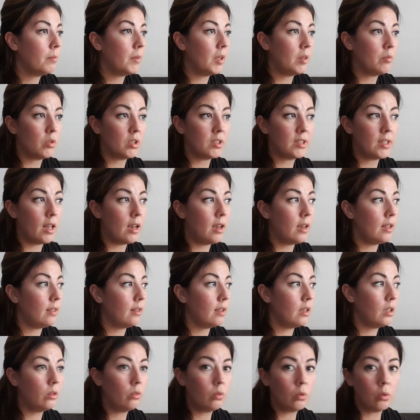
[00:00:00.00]
Mademoiselle
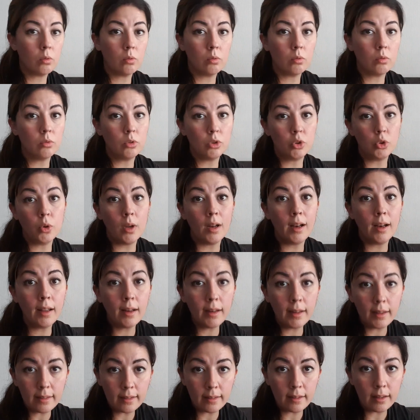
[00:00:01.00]
Léna, non. Je dois
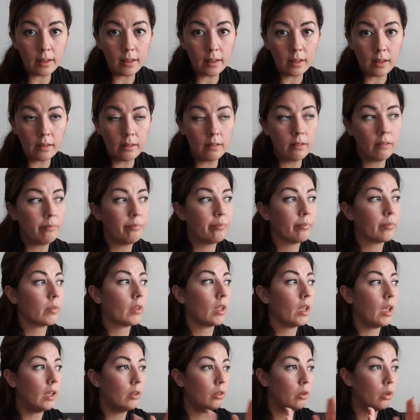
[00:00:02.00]
l'allaiter.
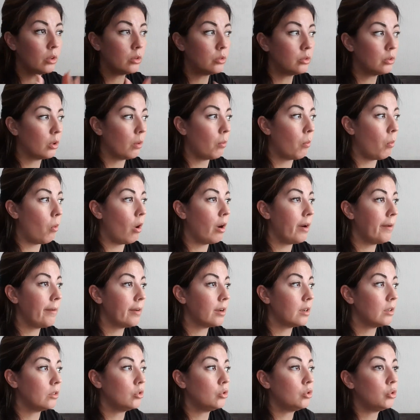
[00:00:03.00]
Elle dort sur
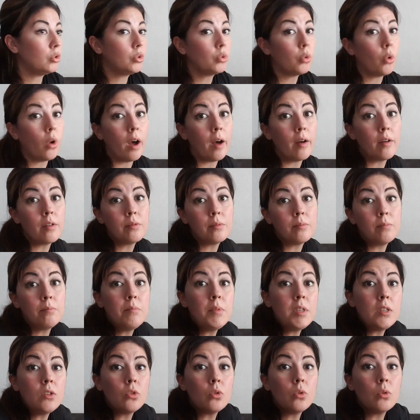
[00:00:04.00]
moi. Je dois
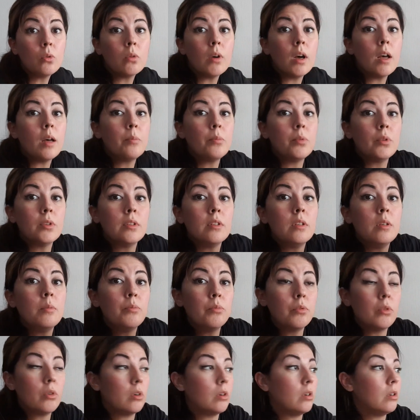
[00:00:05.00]
mission
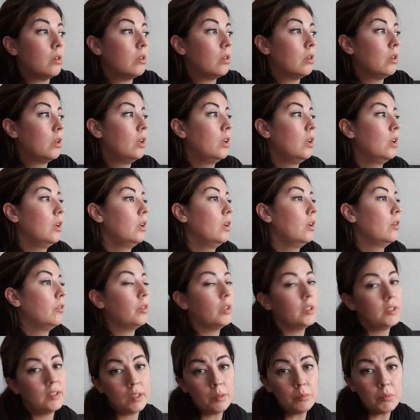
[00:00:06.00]
impossible pour... Euh,
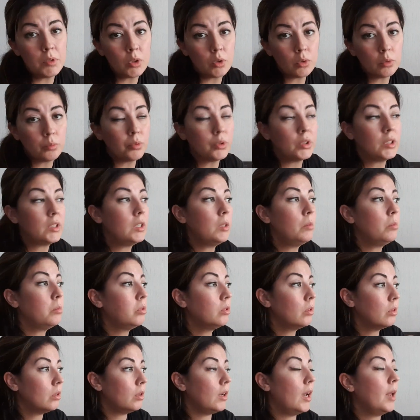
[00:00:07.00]
enfin, c'est mission possible
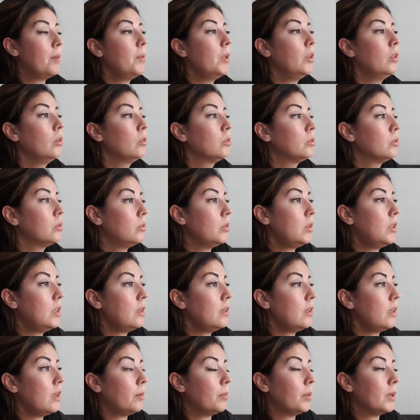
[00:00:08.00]
pour la mettre dans son
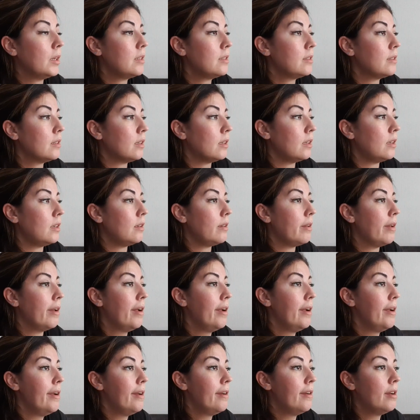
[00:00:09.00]
lit. Et après, c'est...
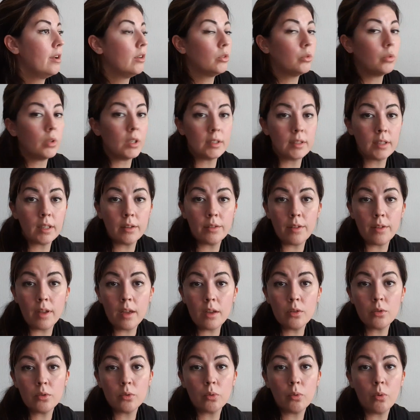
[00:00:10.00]
Soit elle se
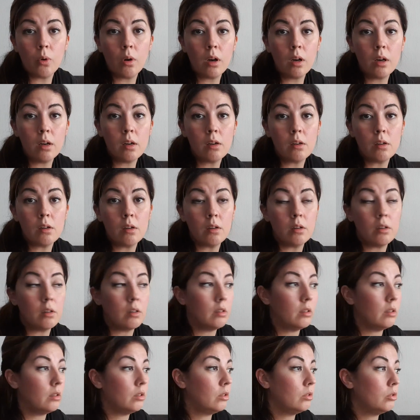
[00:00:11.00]
réveille, soit
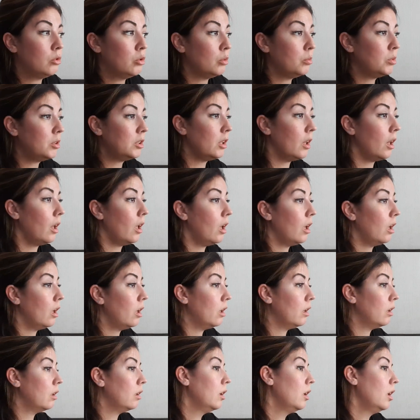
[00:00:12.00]
je suis obligée de
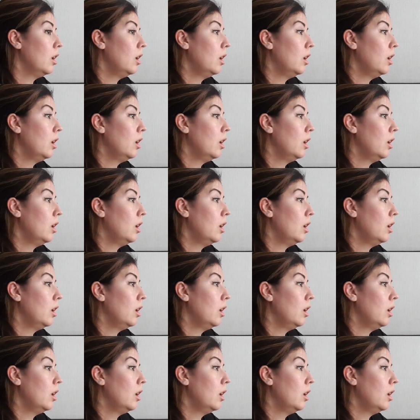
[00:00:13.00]
la